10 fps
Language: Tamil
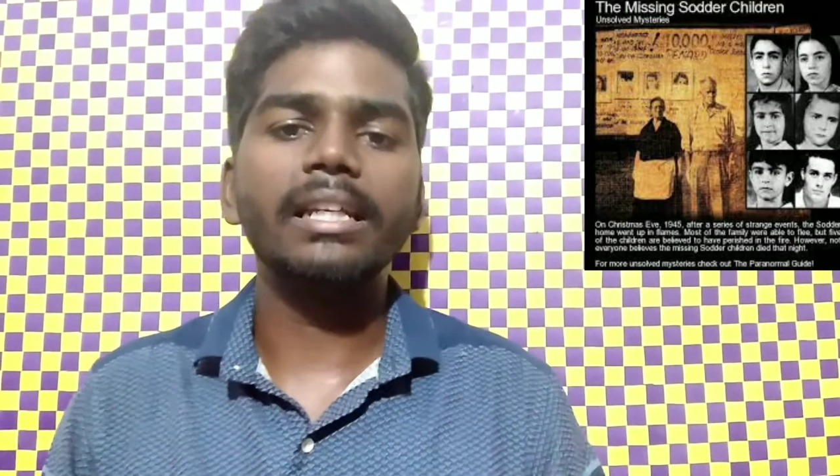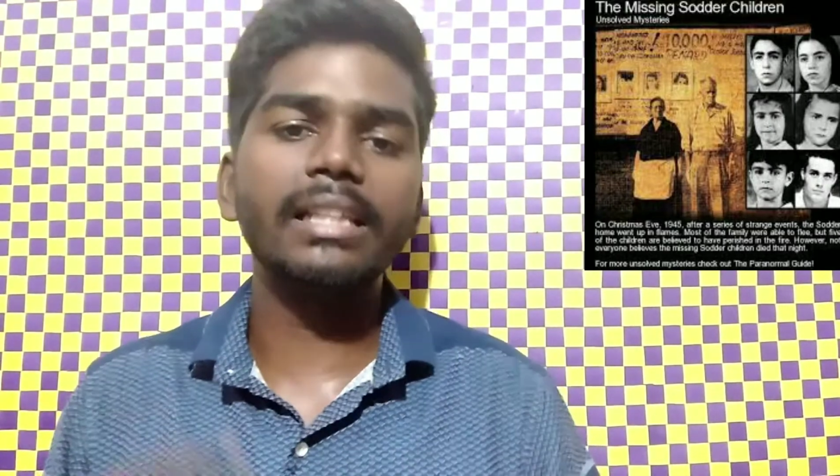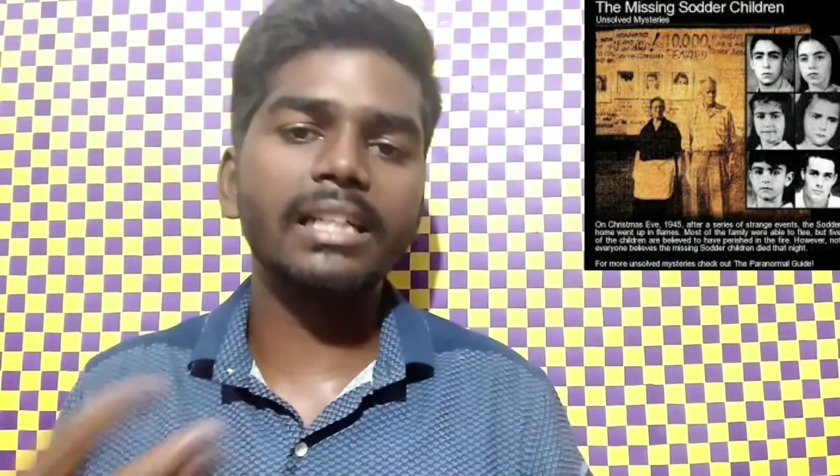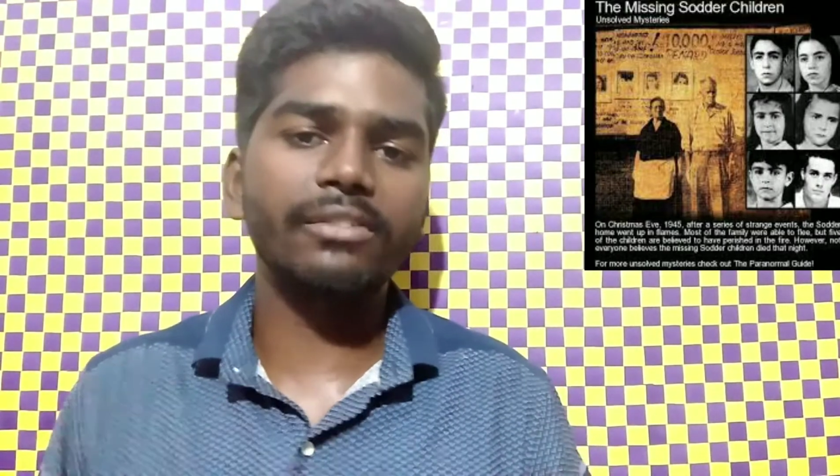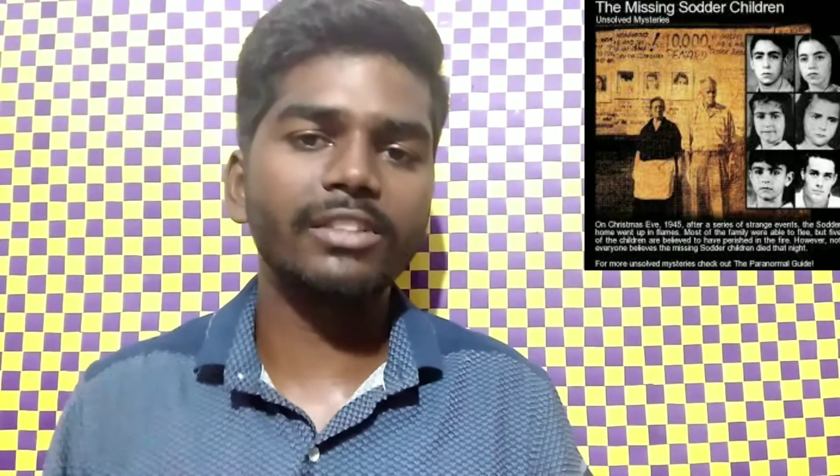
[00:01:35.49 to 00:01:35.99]

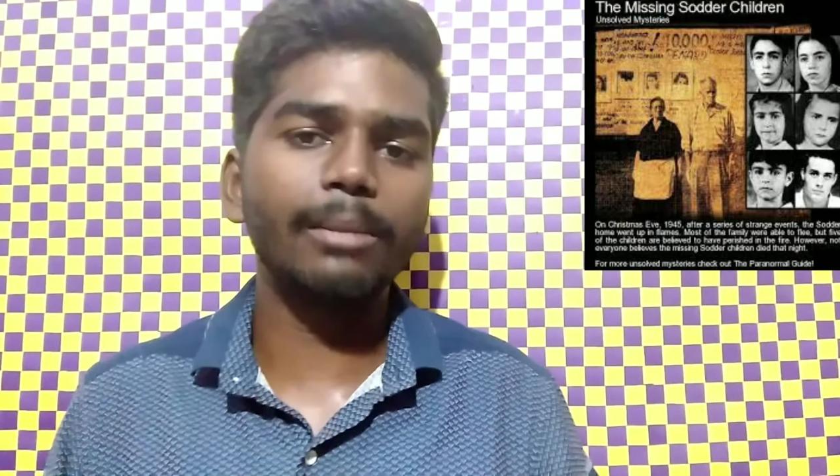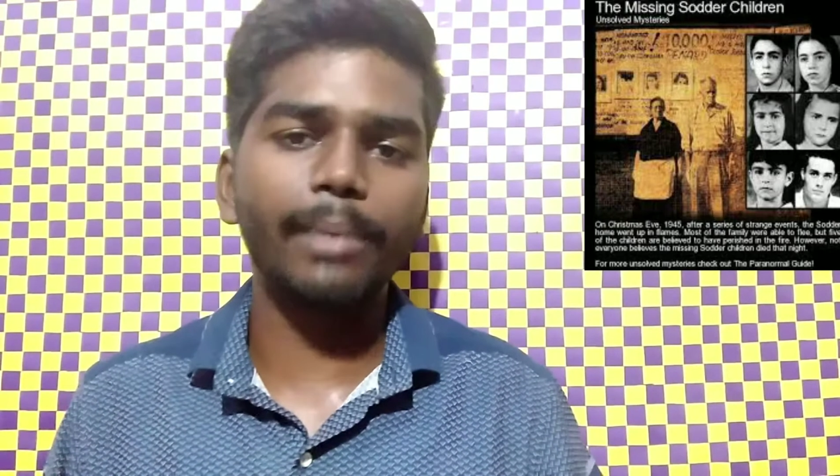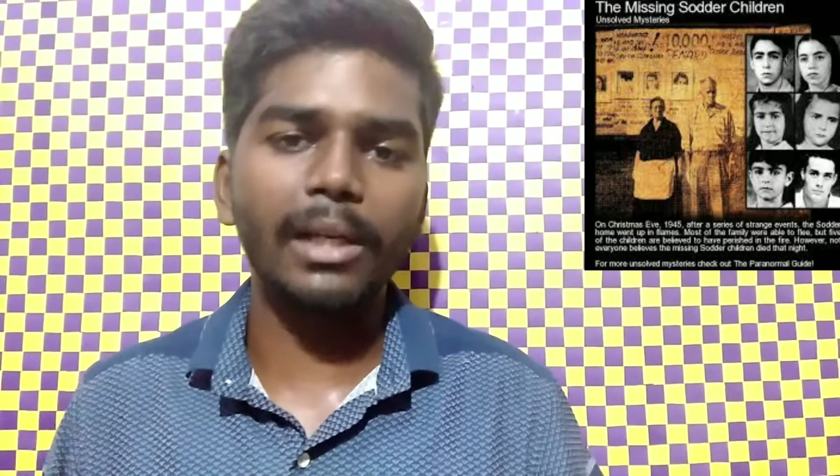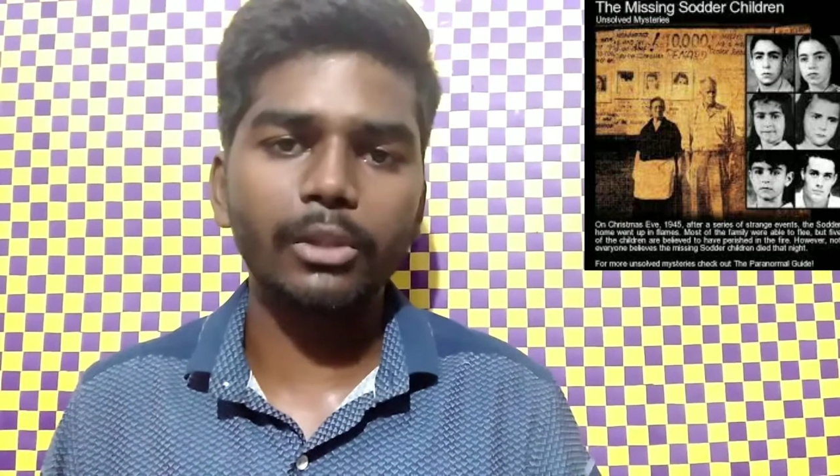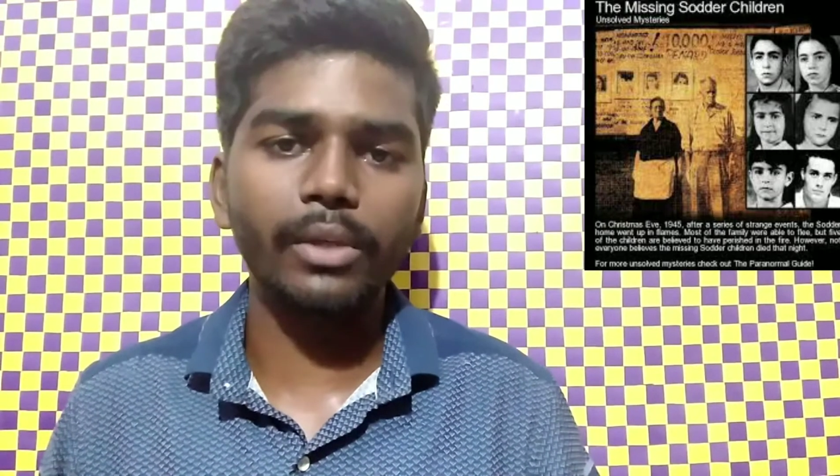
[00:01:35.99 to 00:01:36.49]
இந்த கிஃப்டை
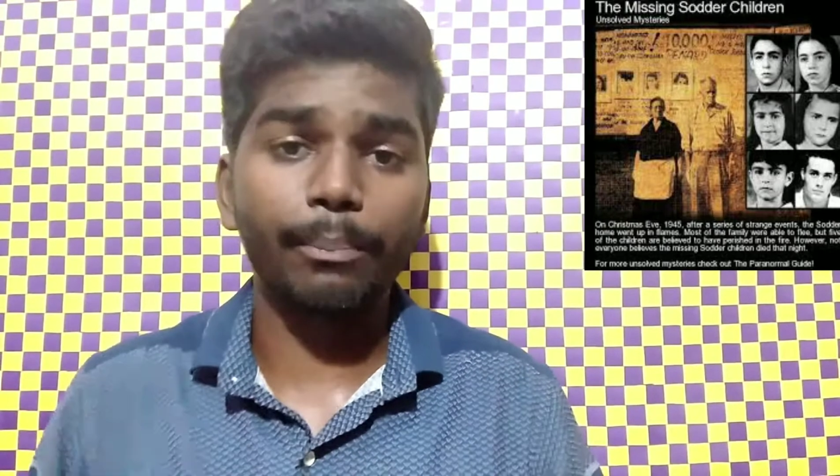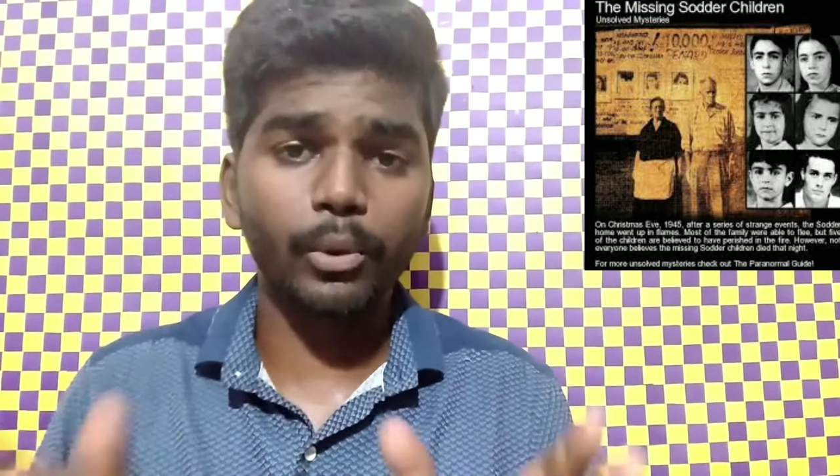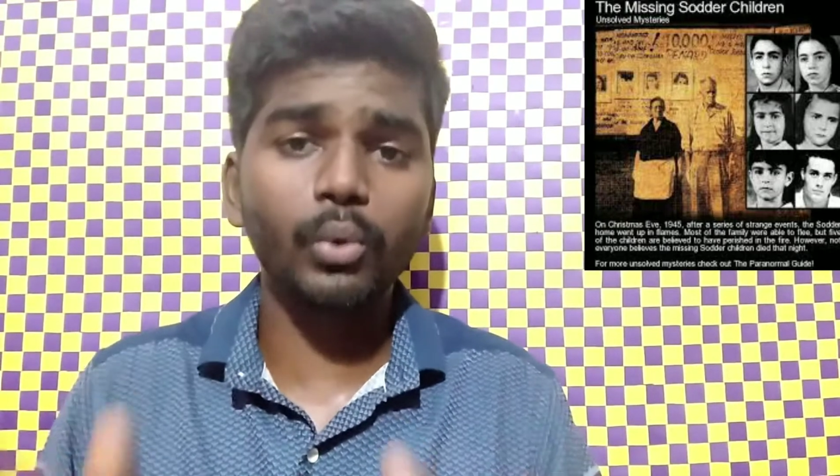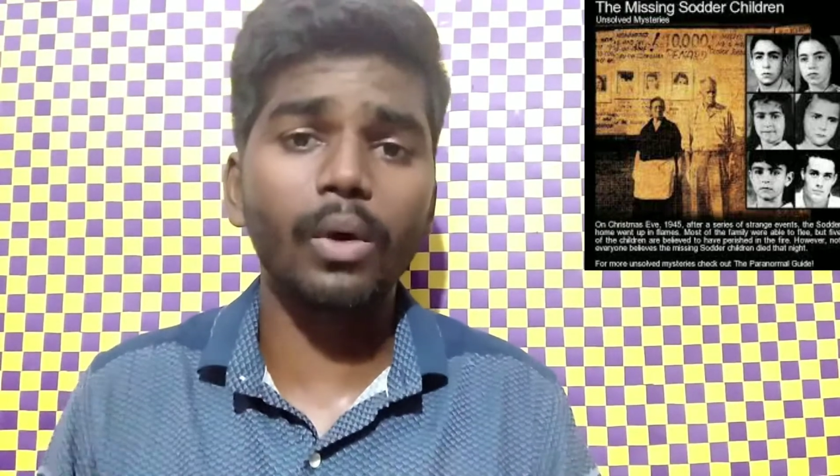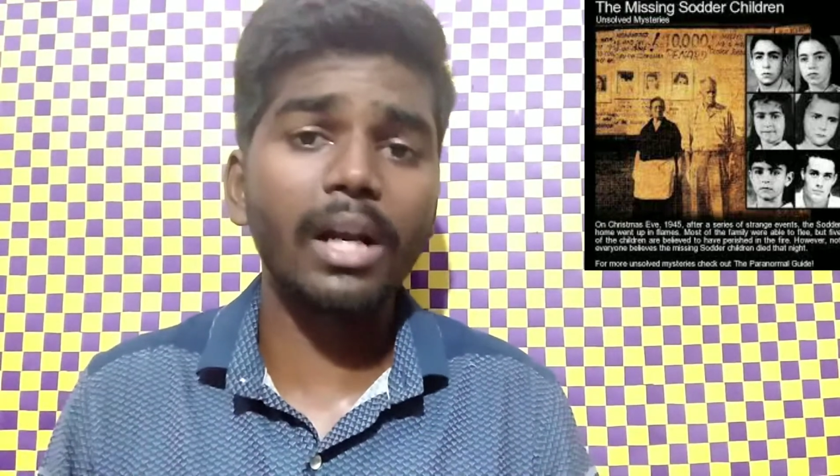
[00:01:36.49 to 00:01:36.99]
பார்த்தோன்னே
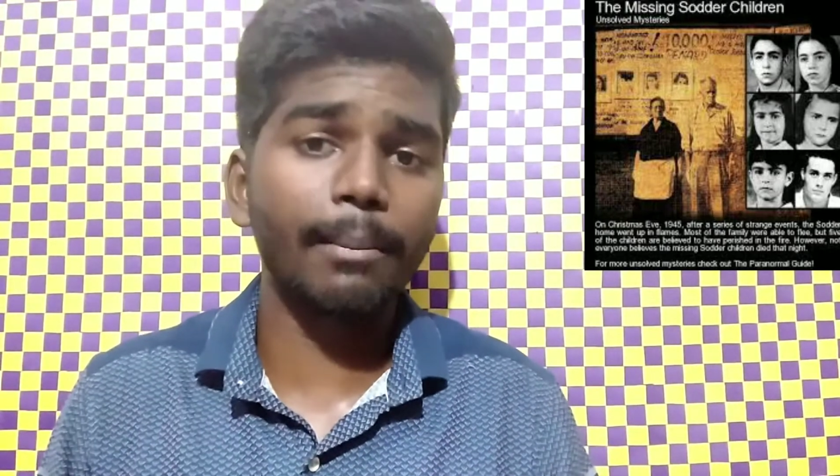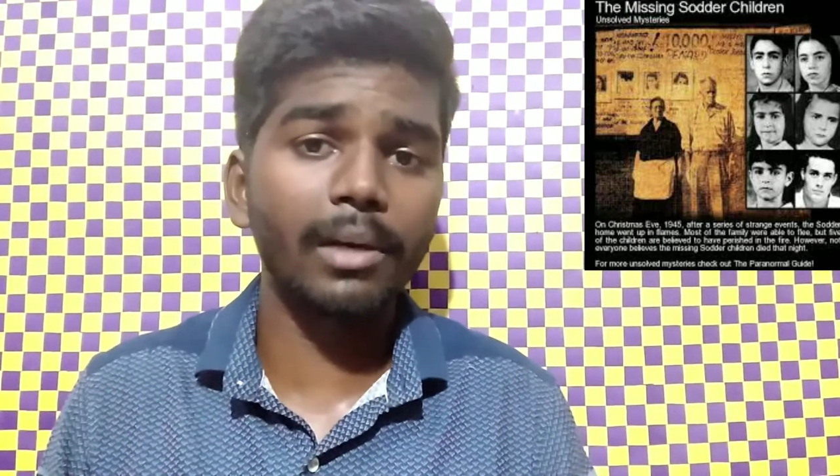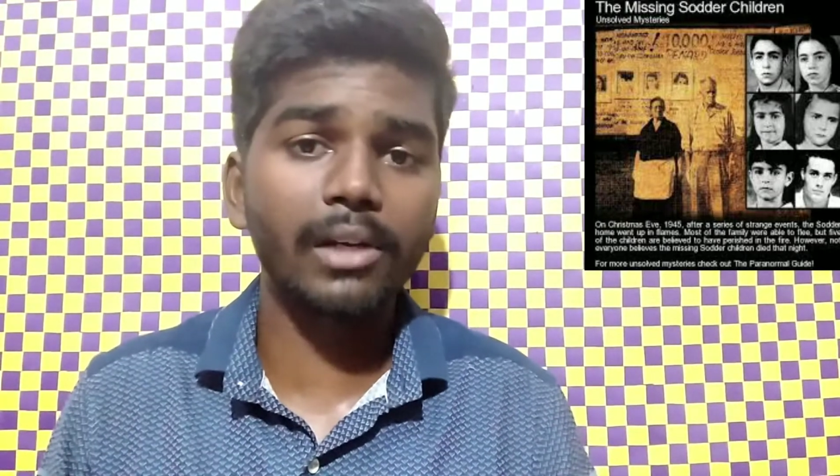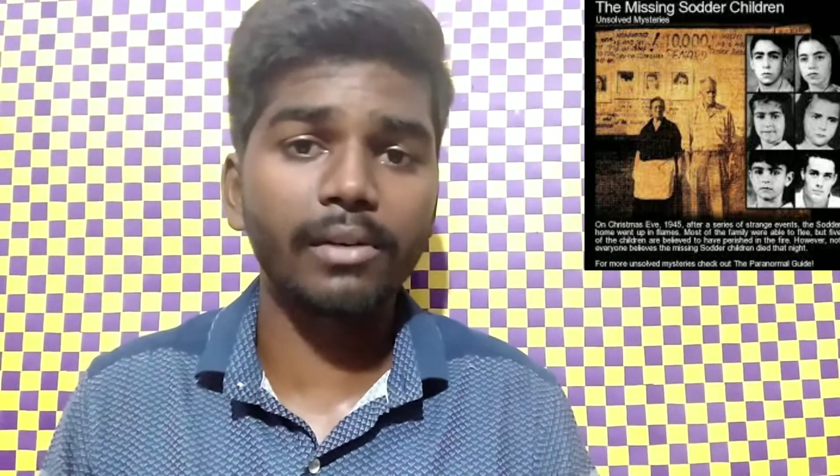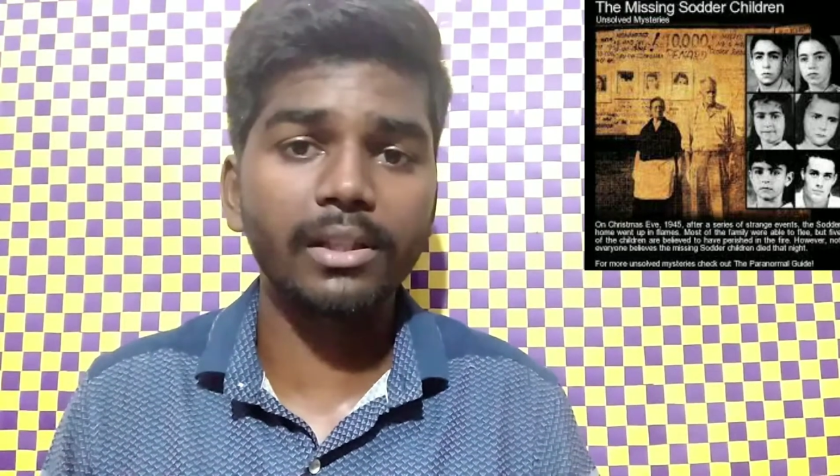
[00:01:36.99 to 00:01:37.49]
பொதுவாக
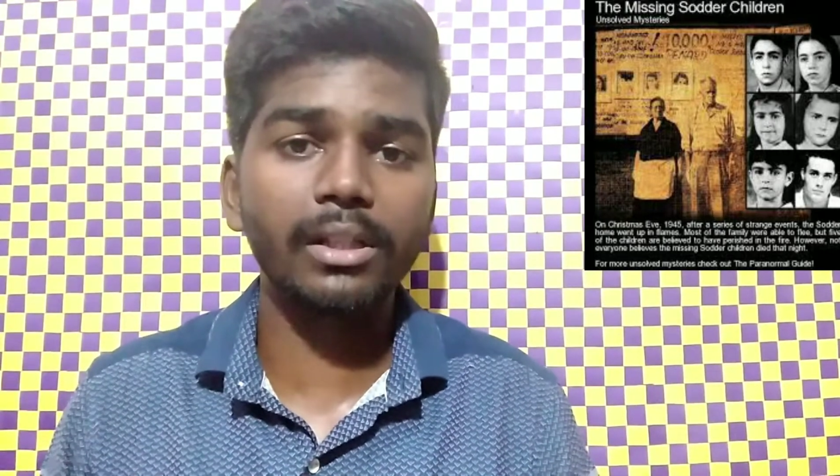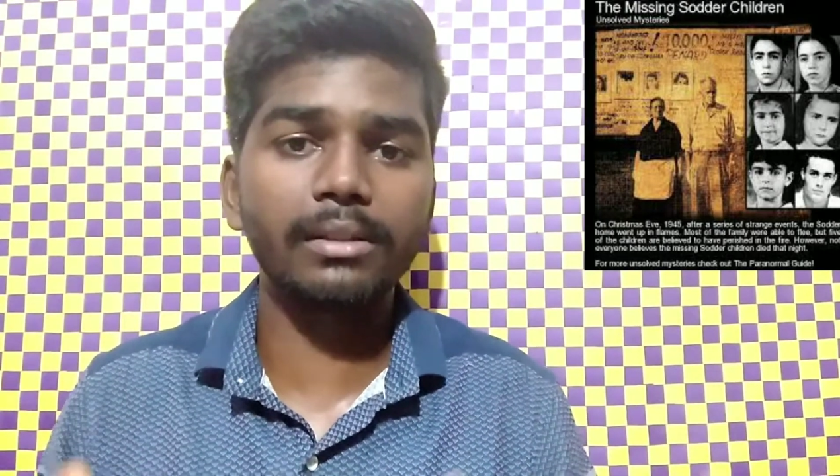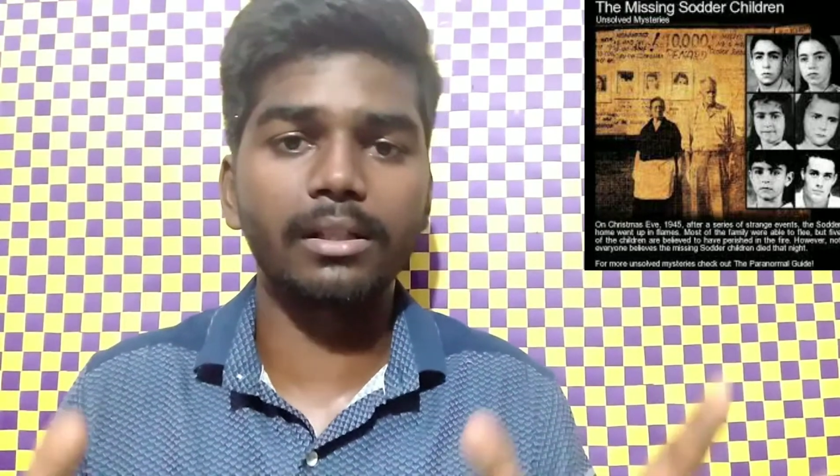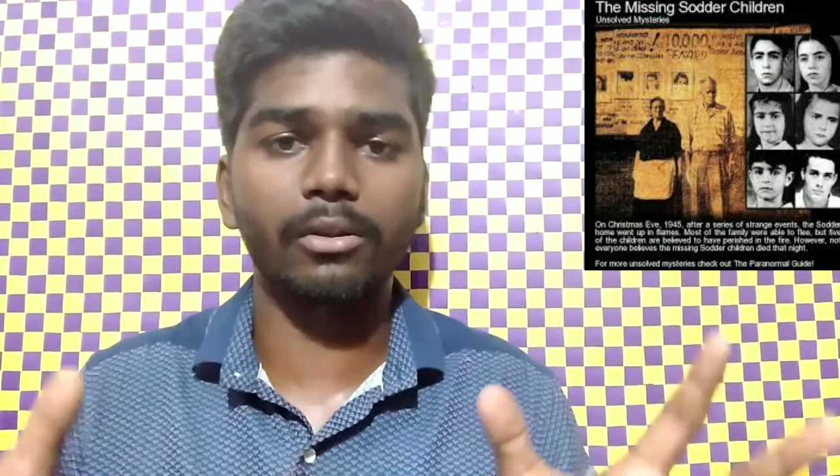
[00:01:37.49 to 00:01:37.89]
நம்மளுக்கு வந்து